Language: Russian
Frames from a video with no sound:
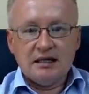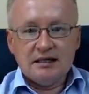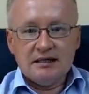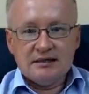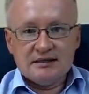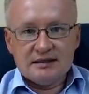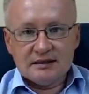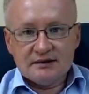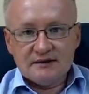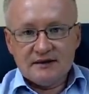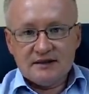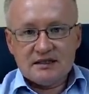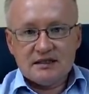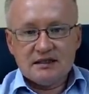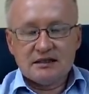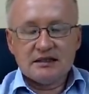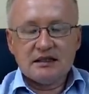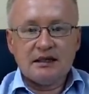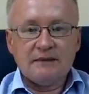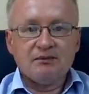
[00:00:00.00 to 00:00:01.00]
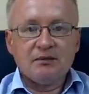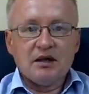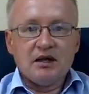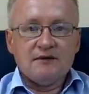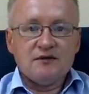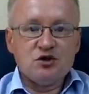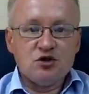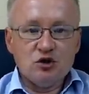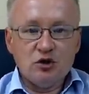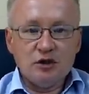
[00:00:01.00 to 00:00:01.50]
И, соответственно,
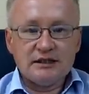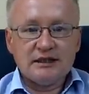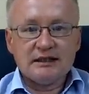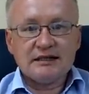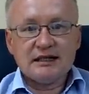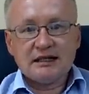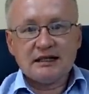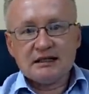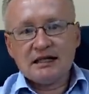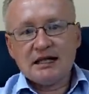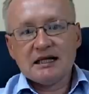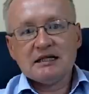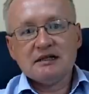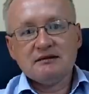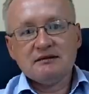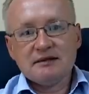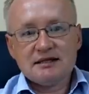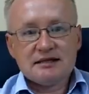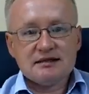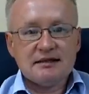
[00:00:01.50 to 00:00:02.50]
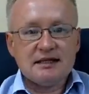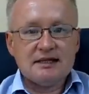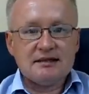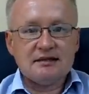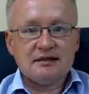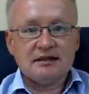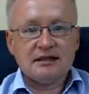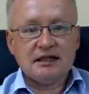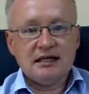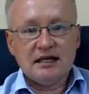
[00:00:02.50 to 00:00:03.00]
все это накладывается,
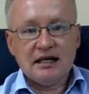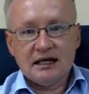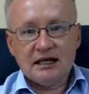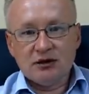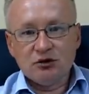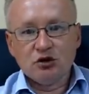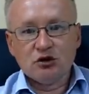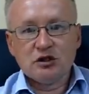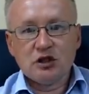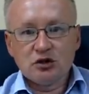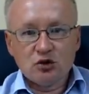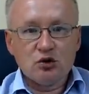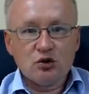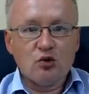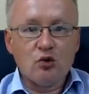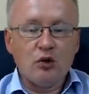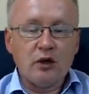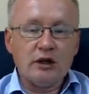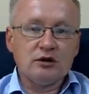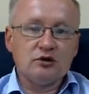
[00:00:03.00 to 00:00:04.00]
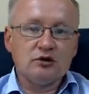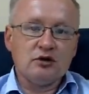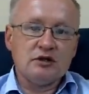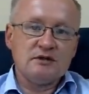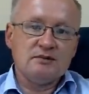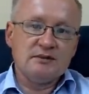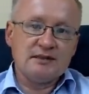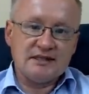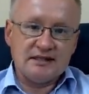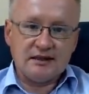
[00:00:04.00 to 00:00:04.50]
знаете, такие одно на другое. То
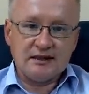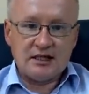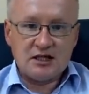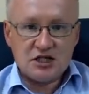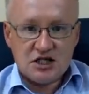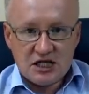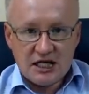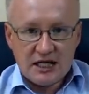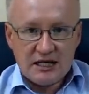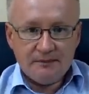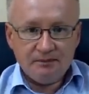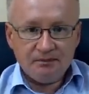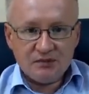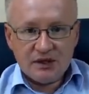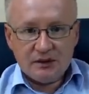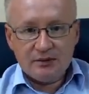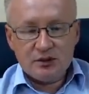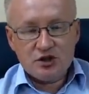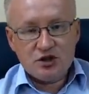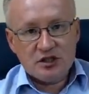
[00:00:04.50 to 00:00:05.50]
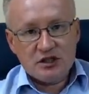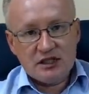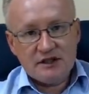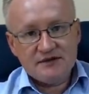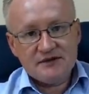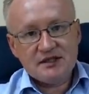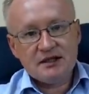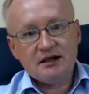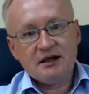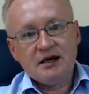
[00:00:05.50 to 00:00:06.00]
есть мы сокращаем добычу
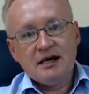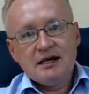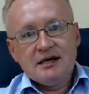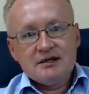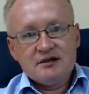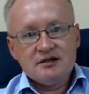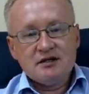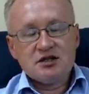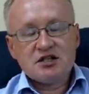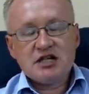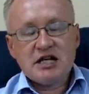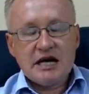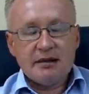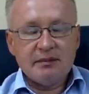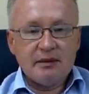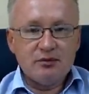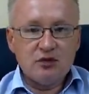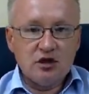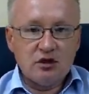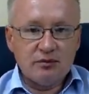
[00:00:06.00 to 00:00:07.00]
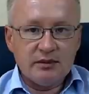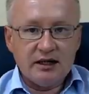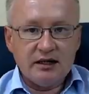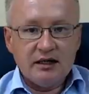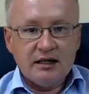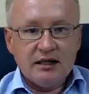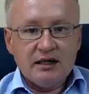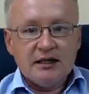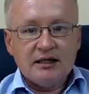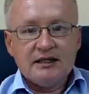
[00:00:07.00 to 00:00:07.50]
нефти, снижаем
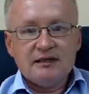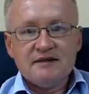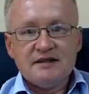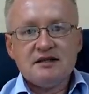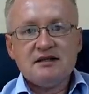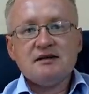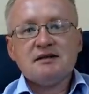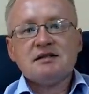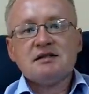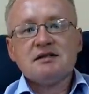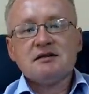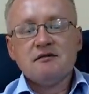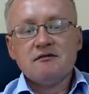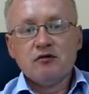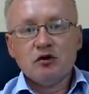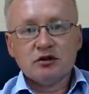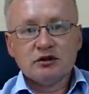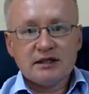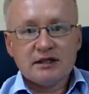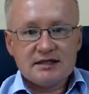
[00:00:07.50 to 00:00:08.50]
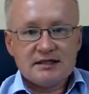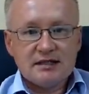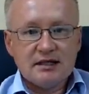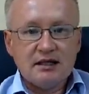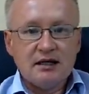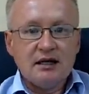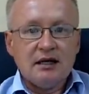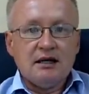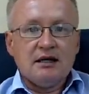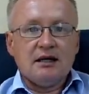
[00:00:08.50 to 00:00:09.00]
объемы инвестиций в
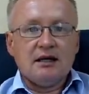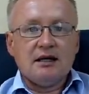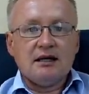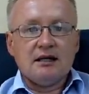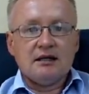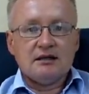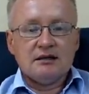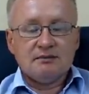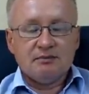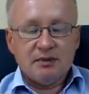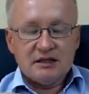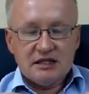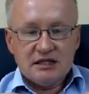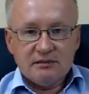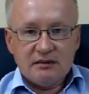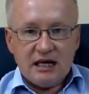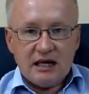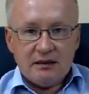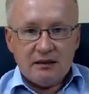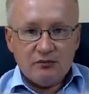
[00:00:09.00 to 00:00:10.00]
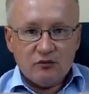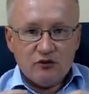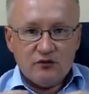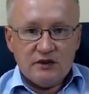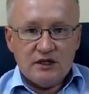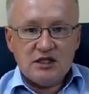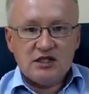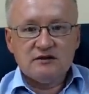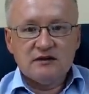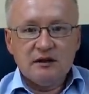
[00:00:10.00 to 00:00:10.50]
отрасль, поднимаем,
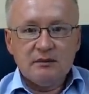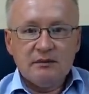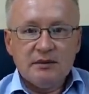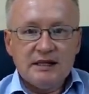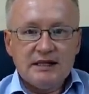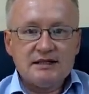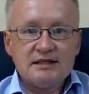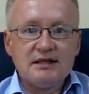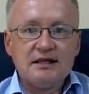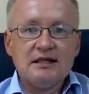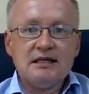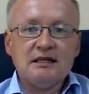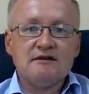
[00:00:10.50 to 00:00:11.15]
увеличиваем риски